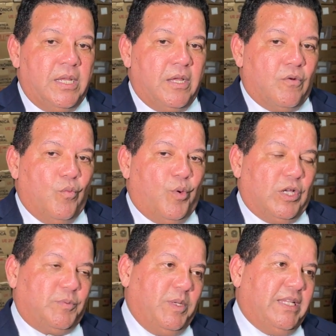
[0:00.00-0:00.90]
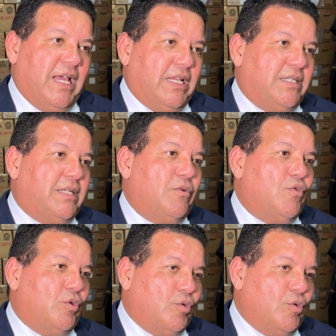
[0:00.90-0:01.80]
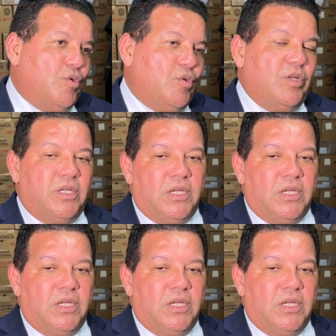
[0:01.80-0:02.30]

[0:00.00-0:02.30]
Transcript: com possibilidade de segundo turno,